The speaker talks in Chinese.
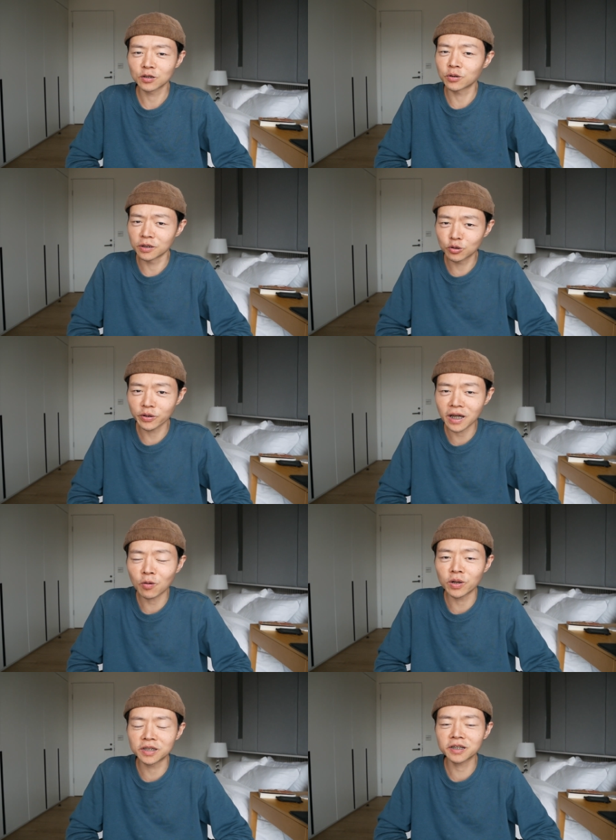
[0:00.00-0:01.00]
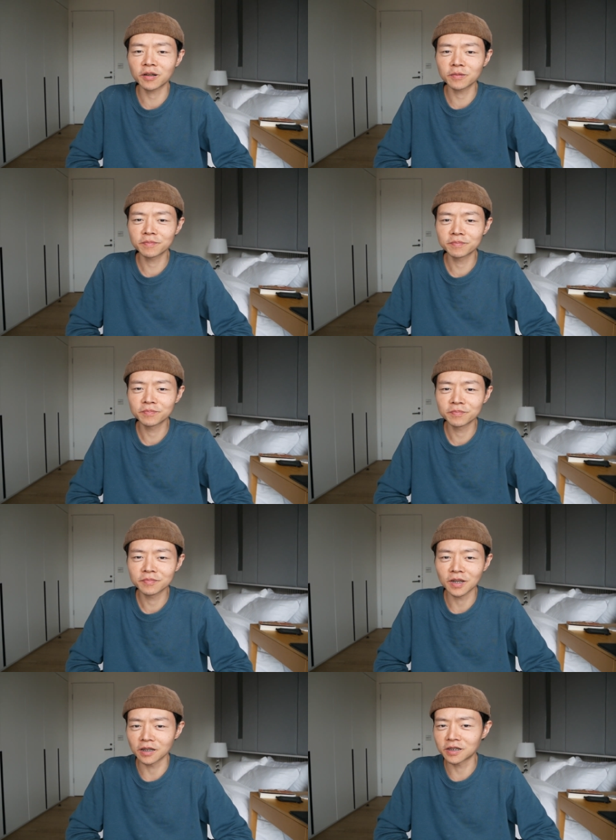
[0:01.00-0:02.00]
你对他微笑，
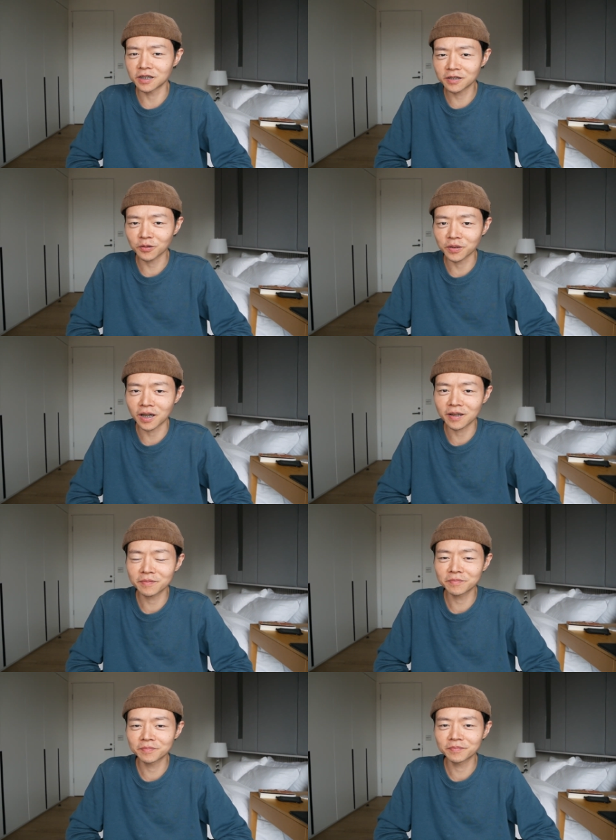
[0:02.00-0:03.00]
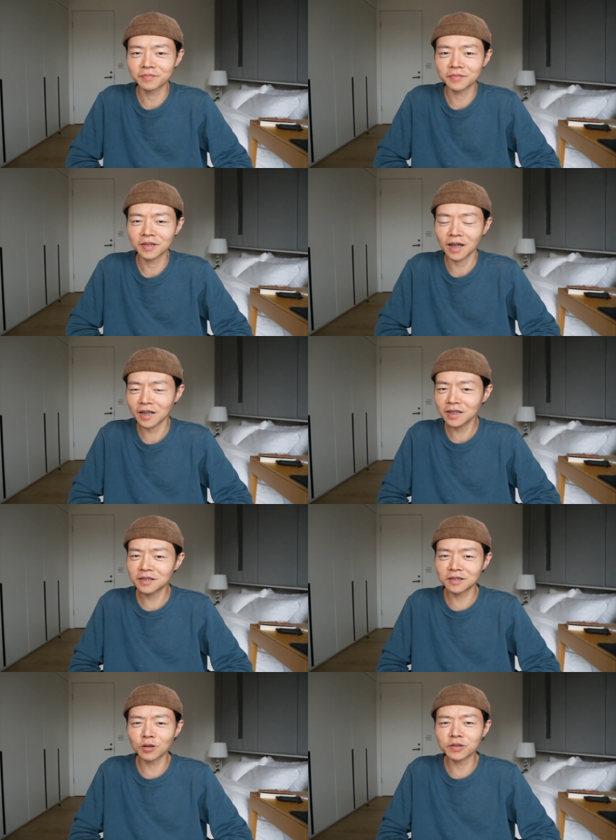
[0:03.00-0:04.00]
接受他，他一
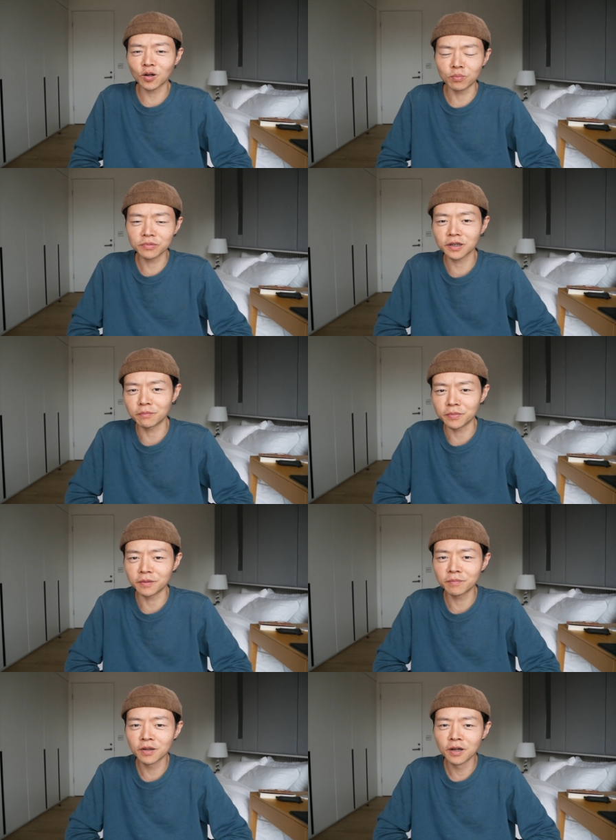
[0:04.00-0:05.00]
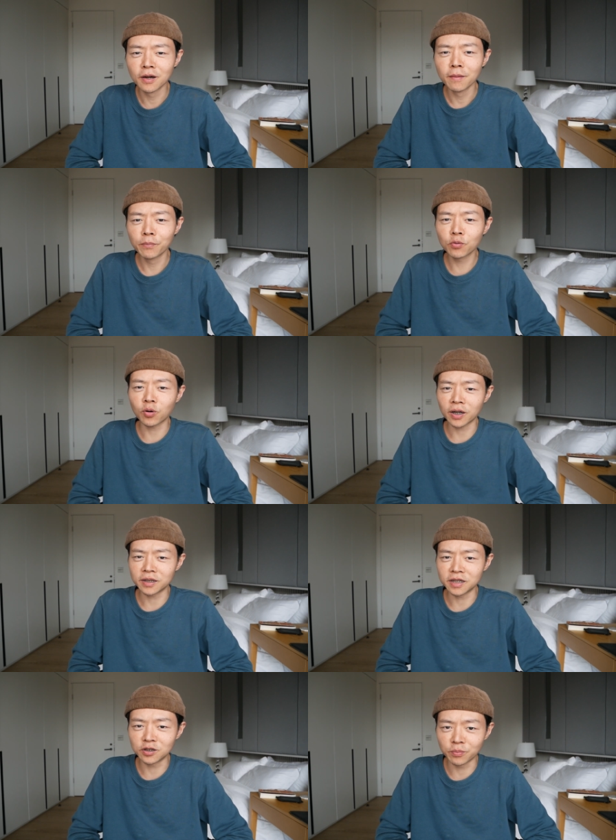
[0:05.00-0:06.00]
直都在我们身边，不
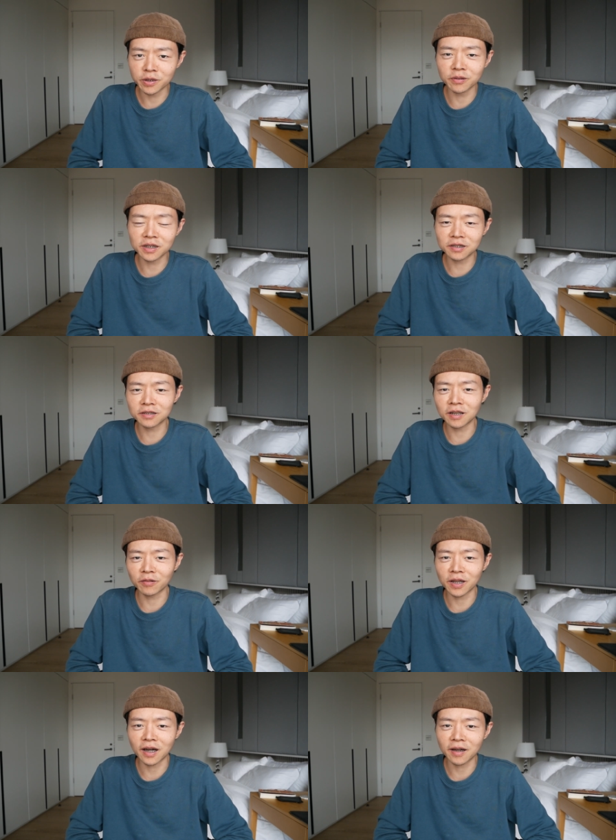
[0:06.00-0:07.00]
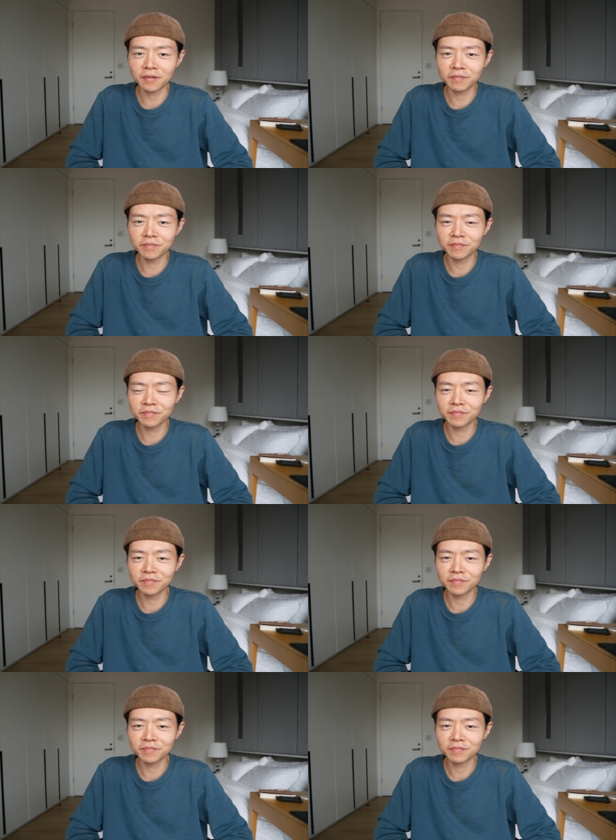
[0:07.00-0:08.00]
管你有没有意识到他，
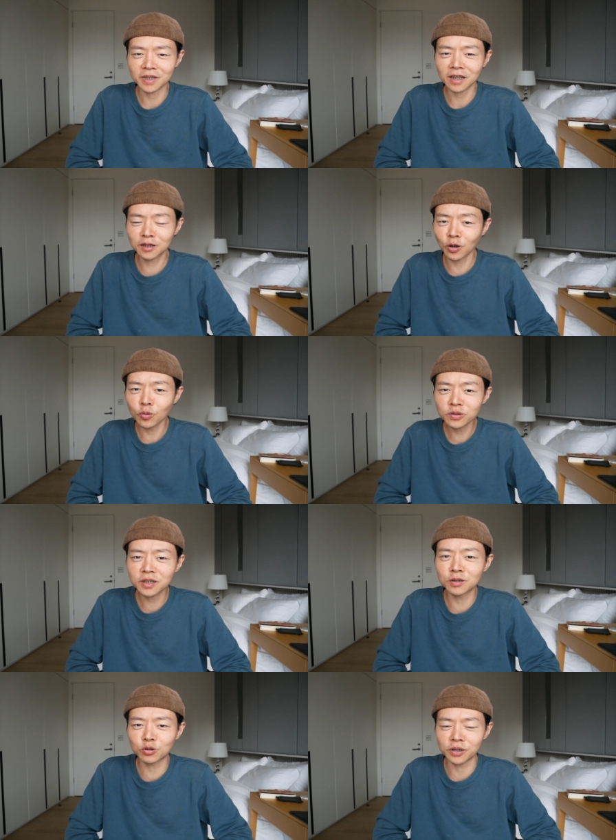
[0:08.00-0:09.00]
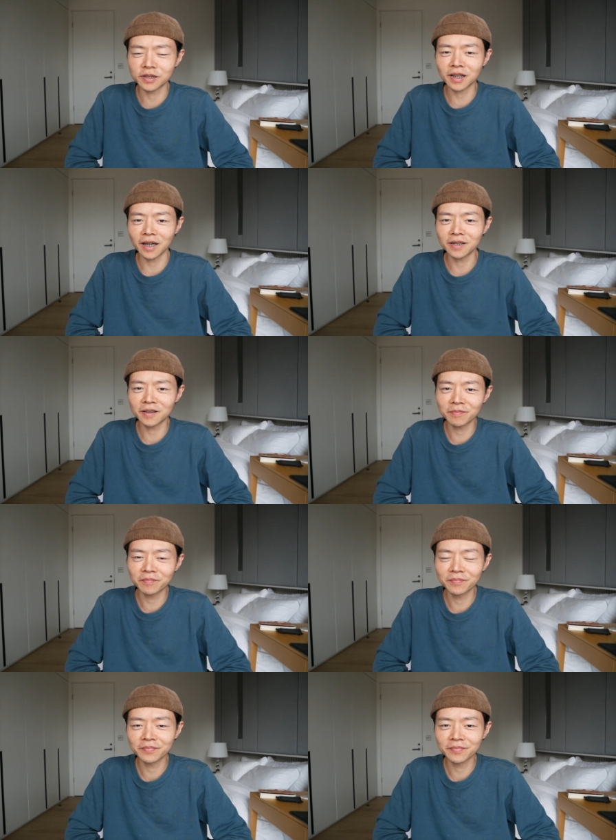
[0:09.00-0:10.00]
他都是存在的，
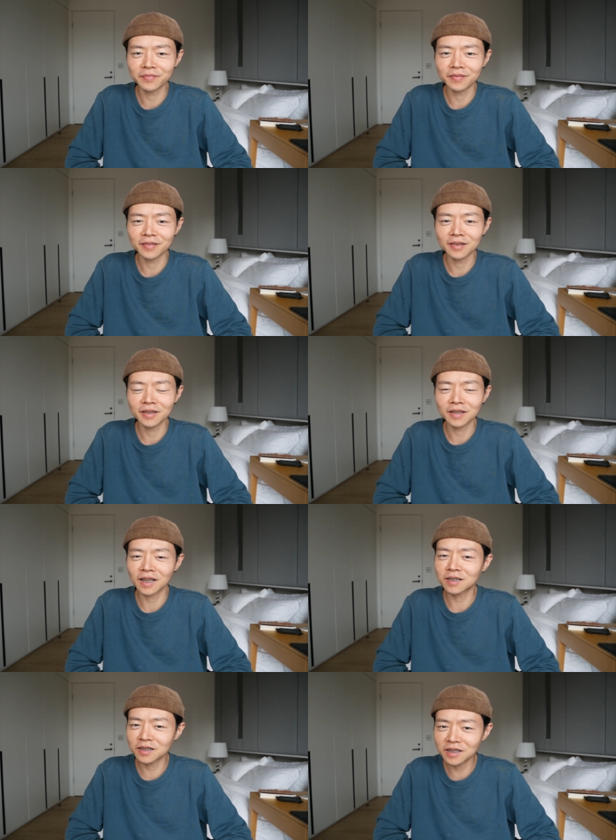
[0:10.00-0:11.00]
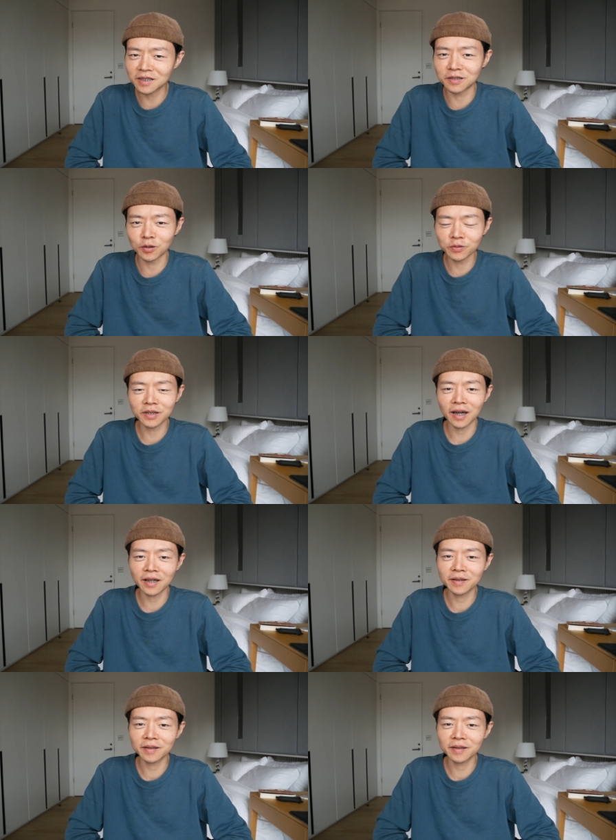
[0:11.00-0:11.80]
他一直都在。